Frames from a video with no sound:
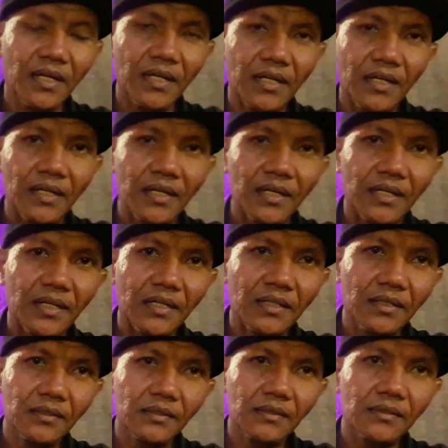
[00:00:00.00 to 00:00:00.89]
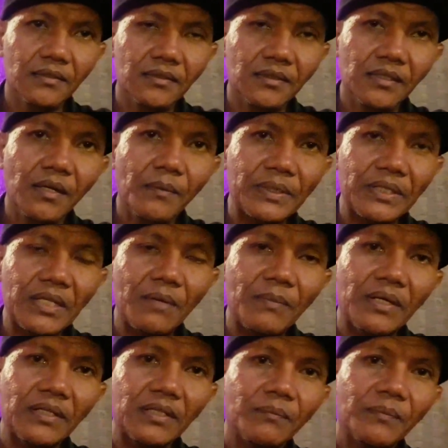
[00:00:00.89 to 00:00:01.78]
Uh, ini yang
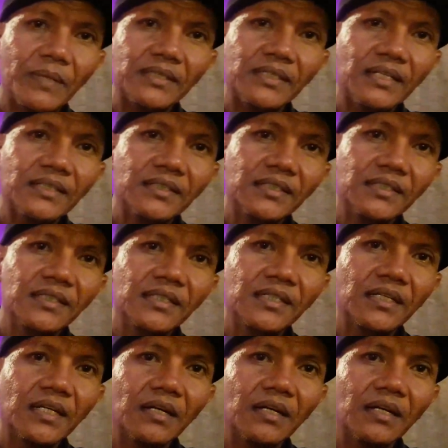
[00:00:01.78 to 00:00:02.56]
pertama tempatnya di